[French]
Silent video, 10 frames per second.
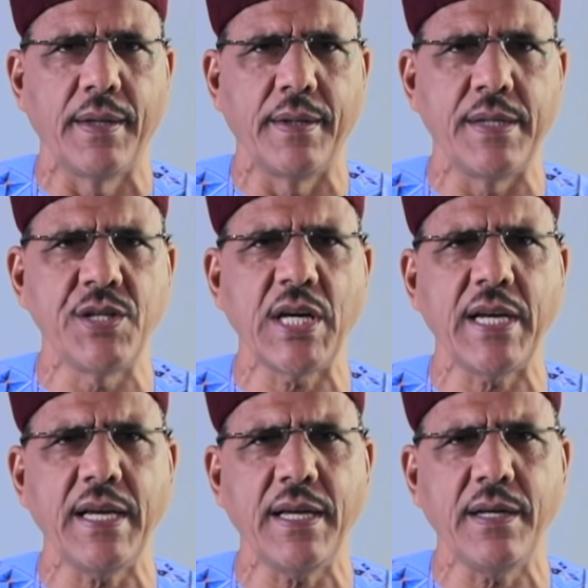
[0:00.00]

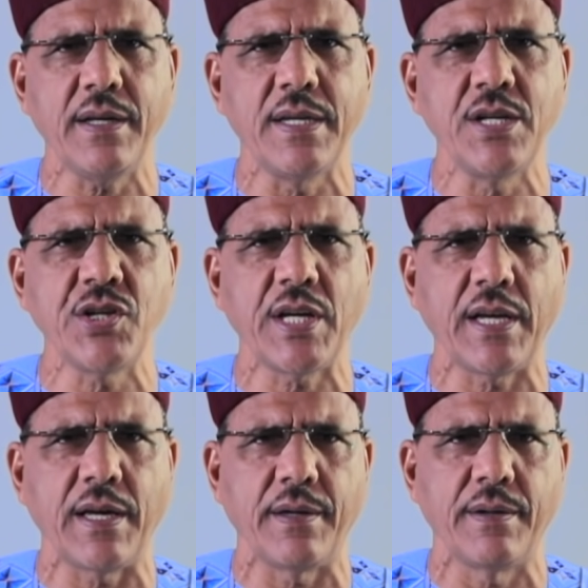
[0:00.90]
Nigériennes,
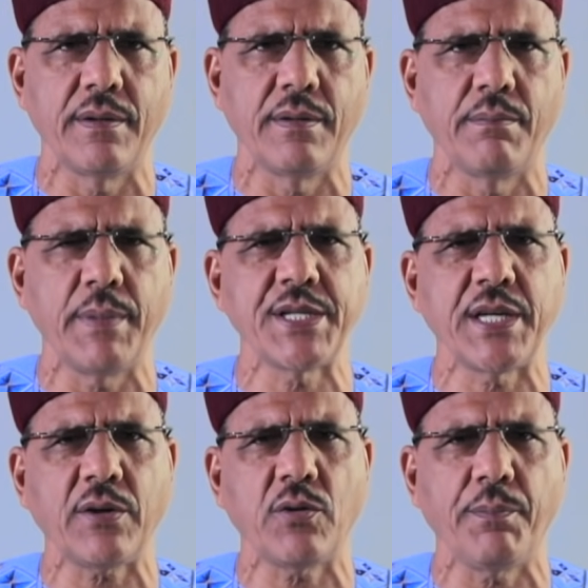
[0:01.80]
Nigériens, mes
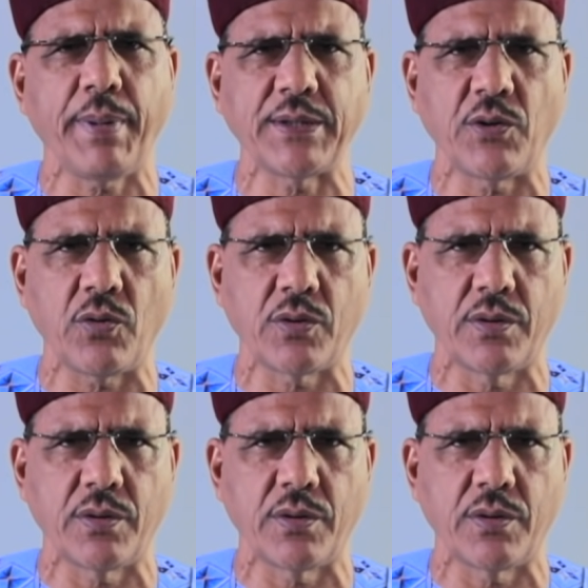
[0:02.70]
chers compatriotes,